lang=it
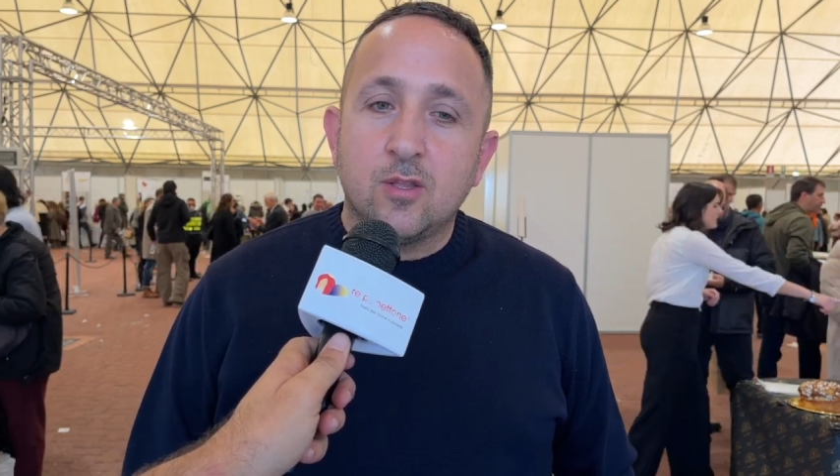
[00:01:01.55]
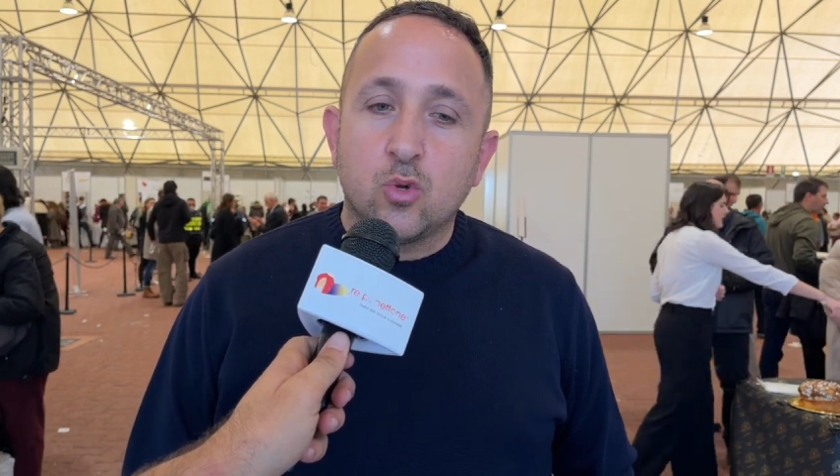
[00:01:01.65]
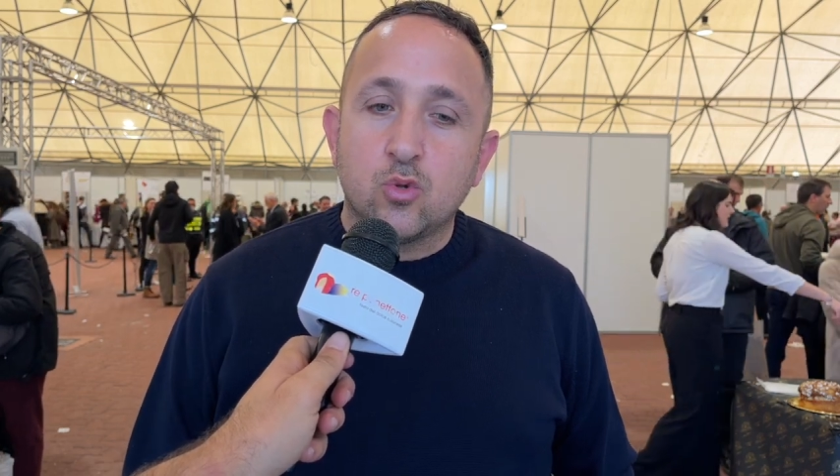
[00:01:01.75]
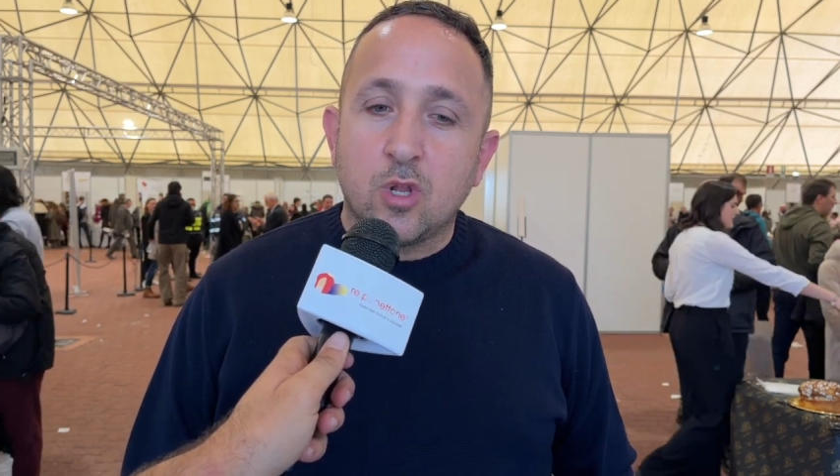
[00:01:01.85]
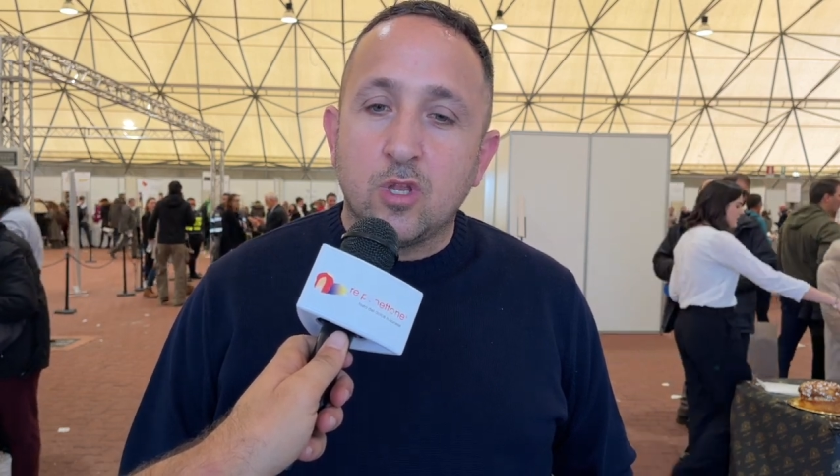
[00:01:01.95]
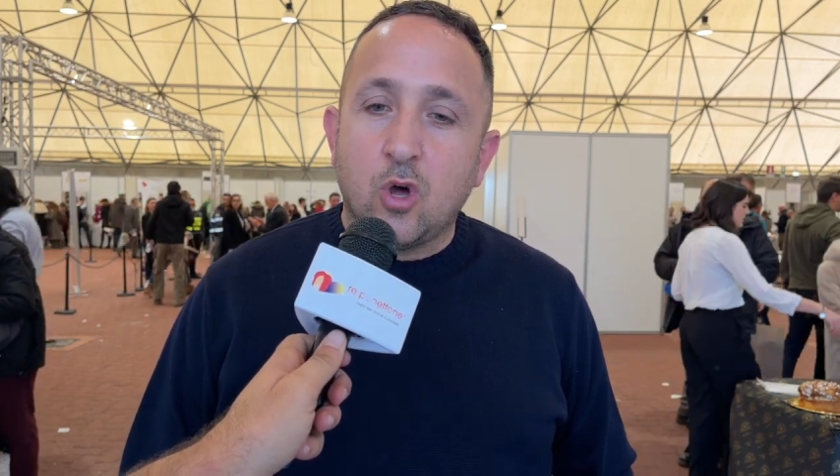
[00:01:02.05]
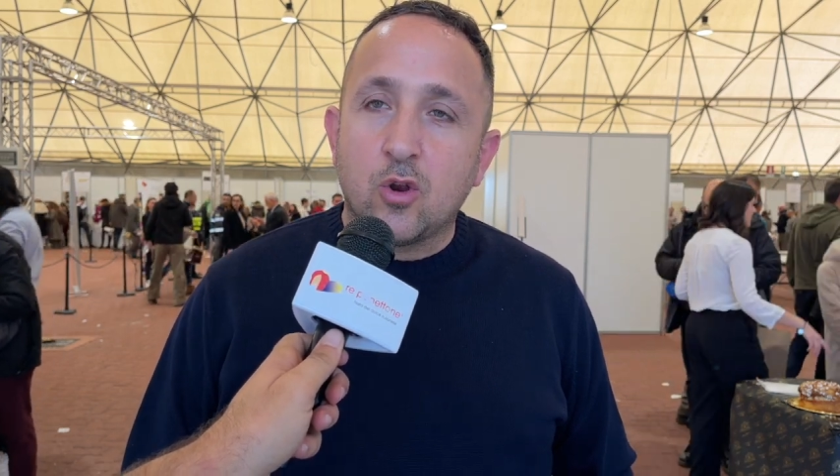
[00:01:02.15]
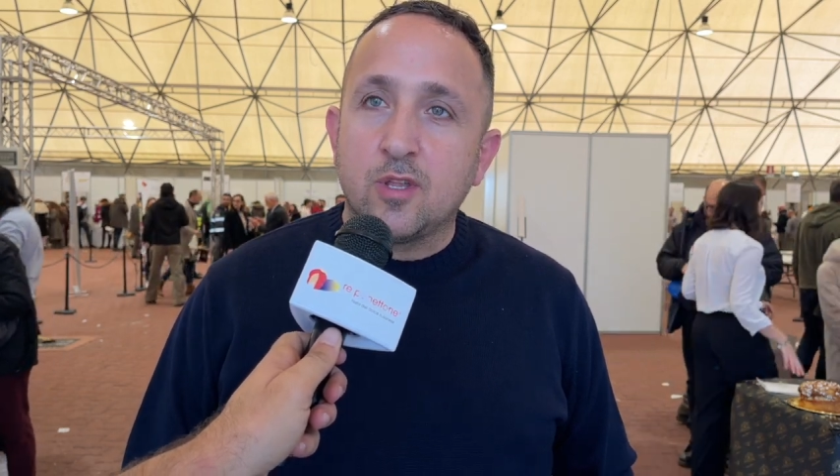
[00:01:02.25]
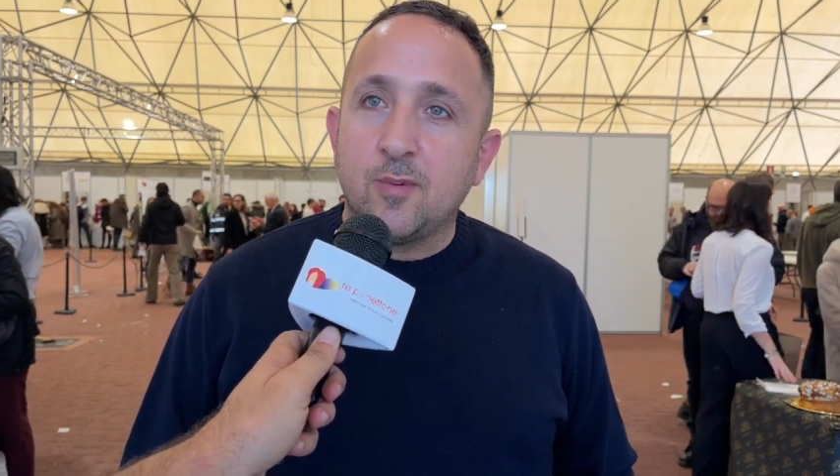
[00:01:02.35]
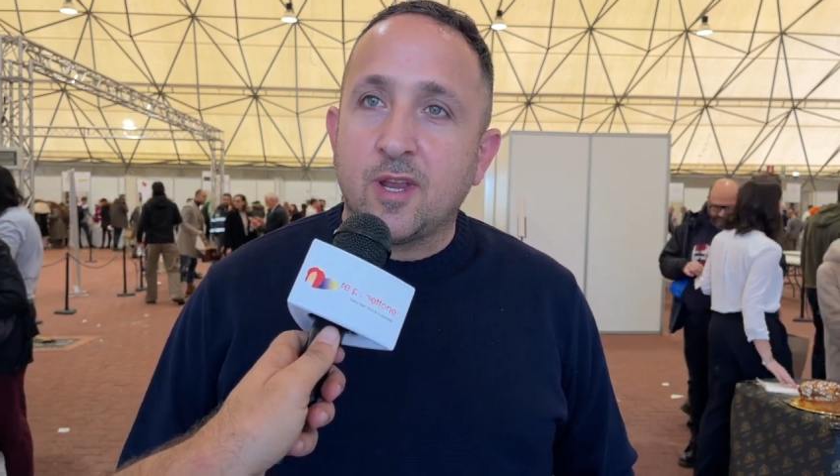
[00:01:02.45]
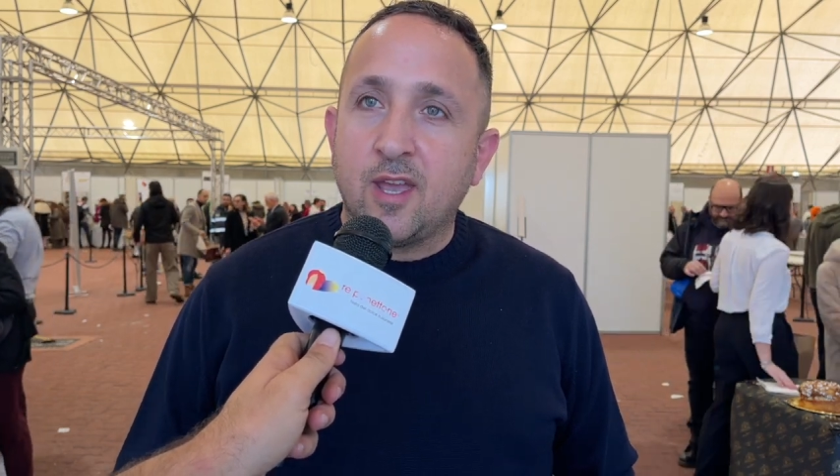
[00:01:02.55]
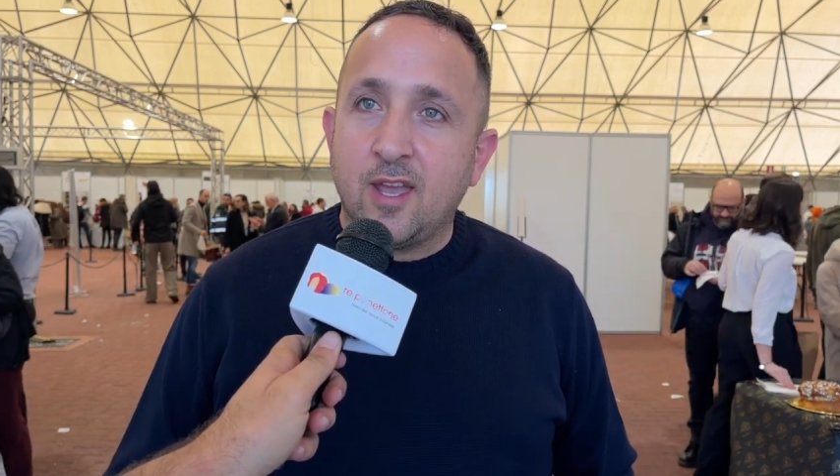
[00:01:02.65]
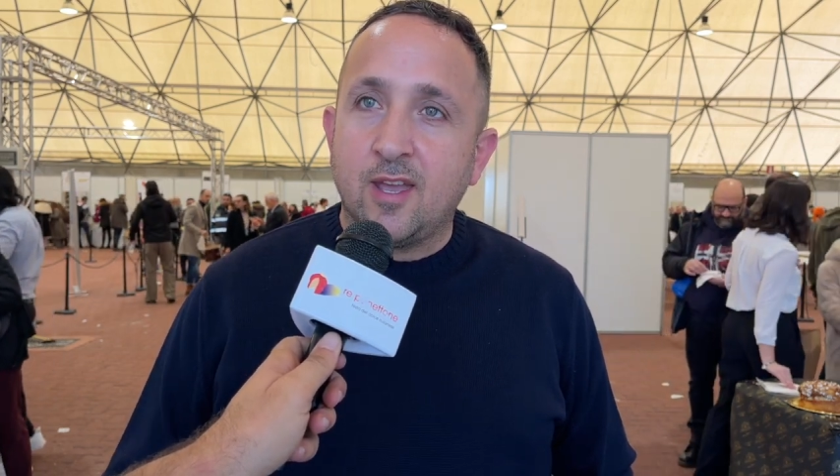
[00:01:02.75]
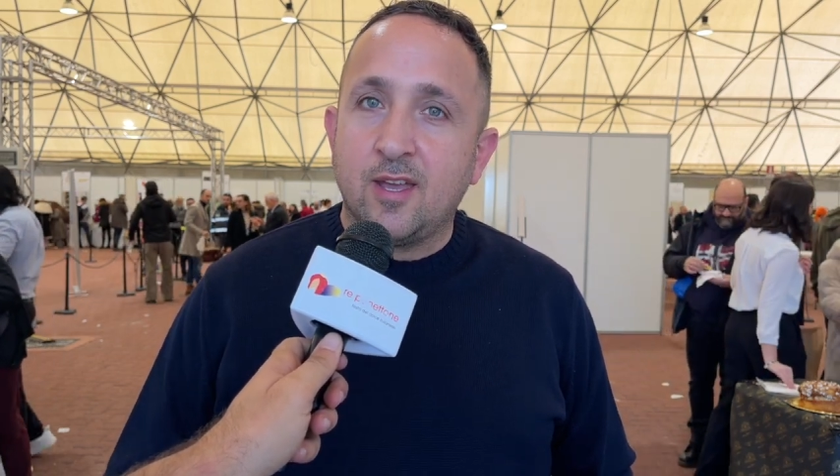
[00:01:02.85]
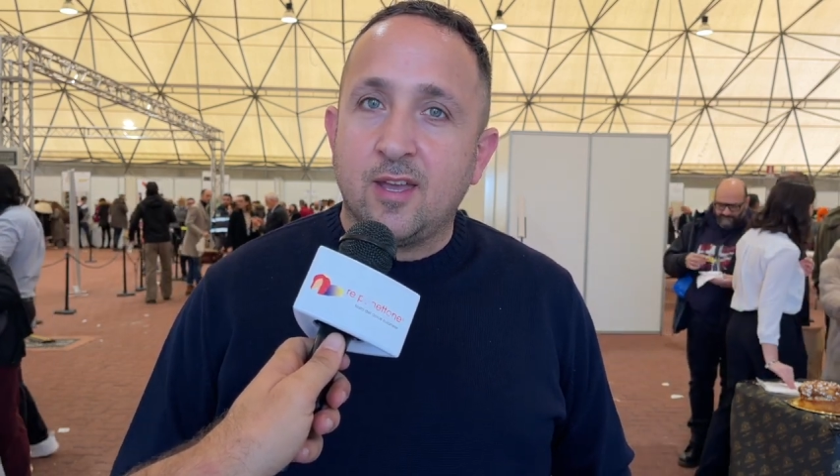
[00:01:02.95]
tutto il nord
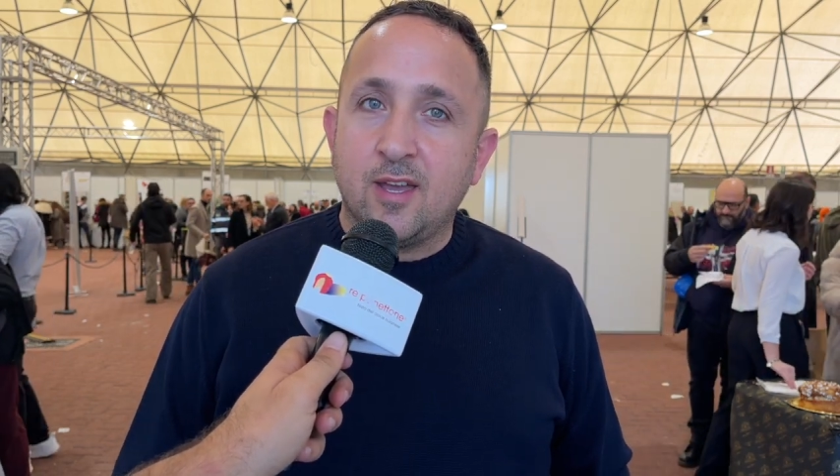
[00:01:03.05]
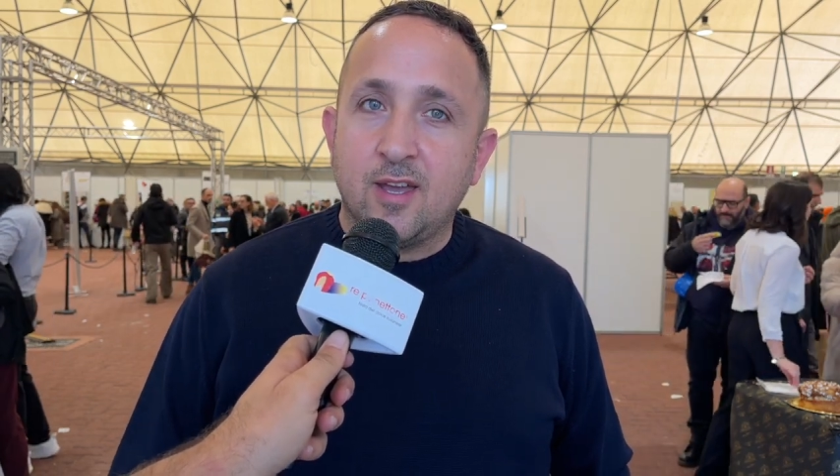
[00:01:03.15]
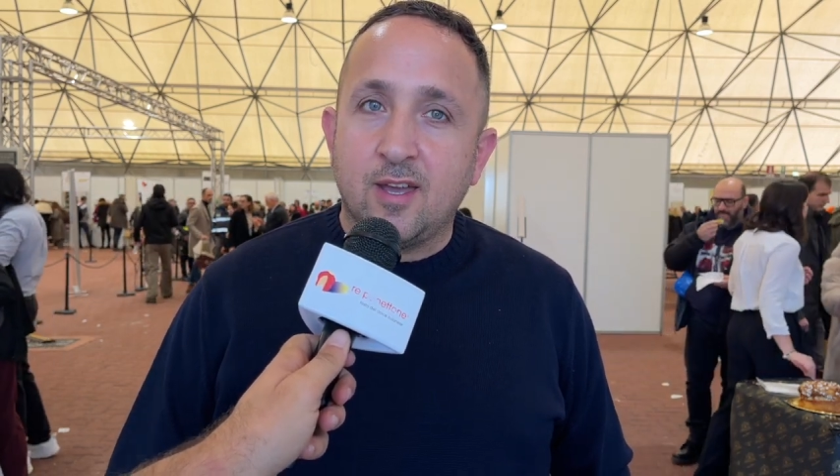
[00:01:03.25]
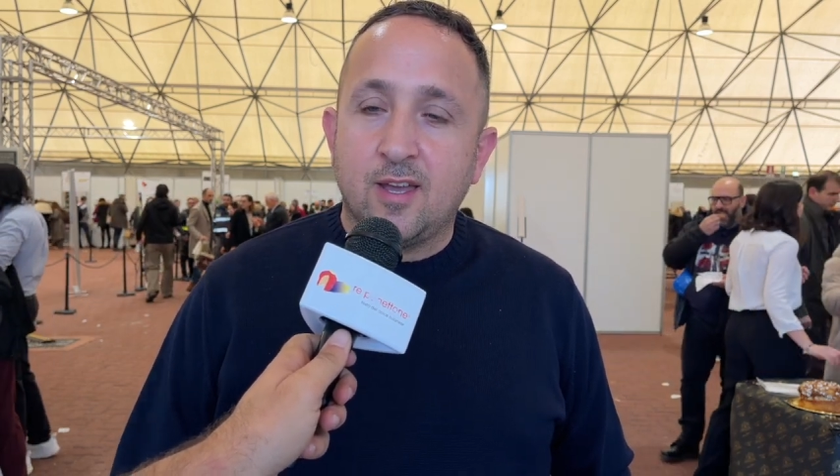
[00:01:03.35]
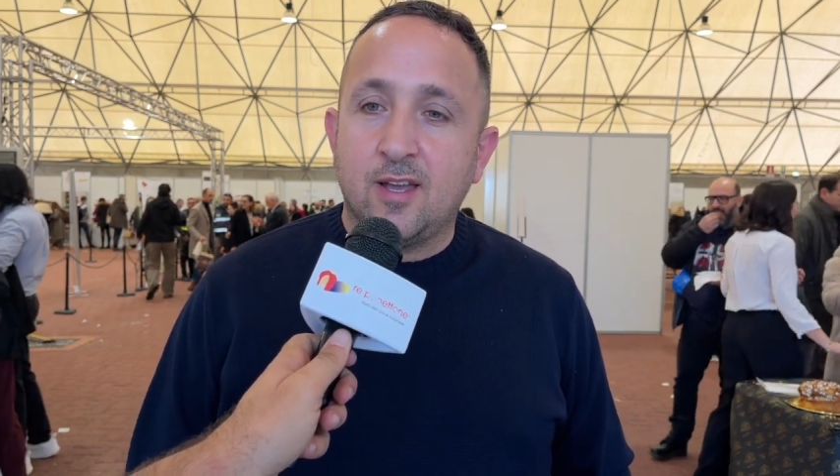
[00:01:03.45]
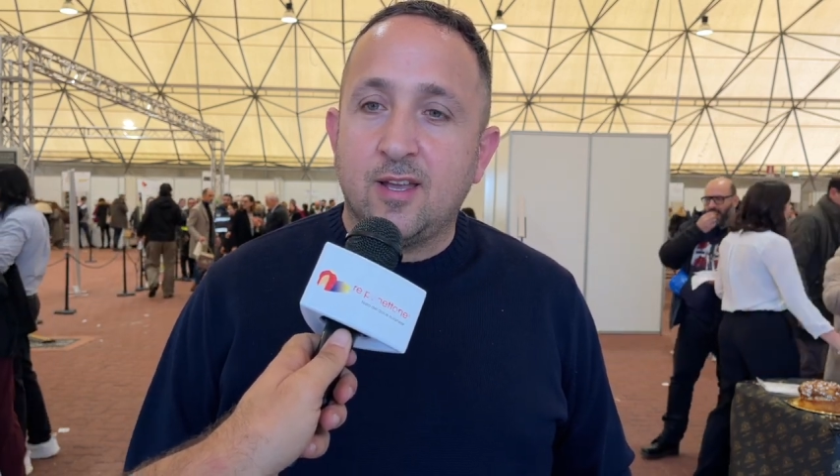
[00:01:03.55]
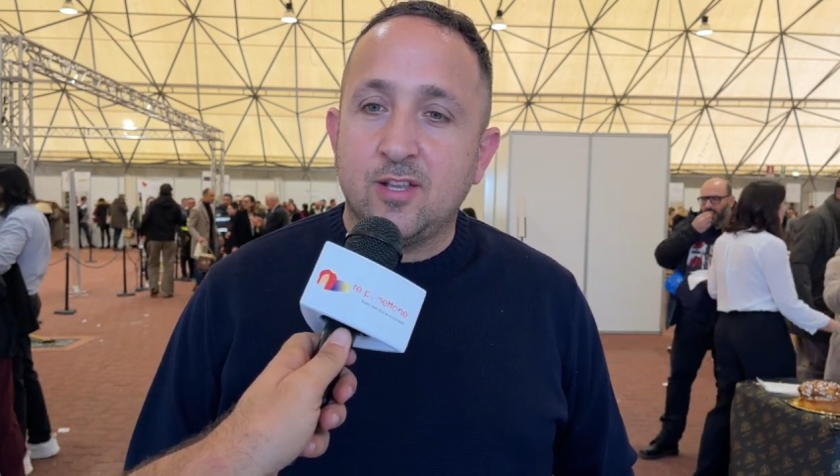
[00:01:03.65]
perché uh,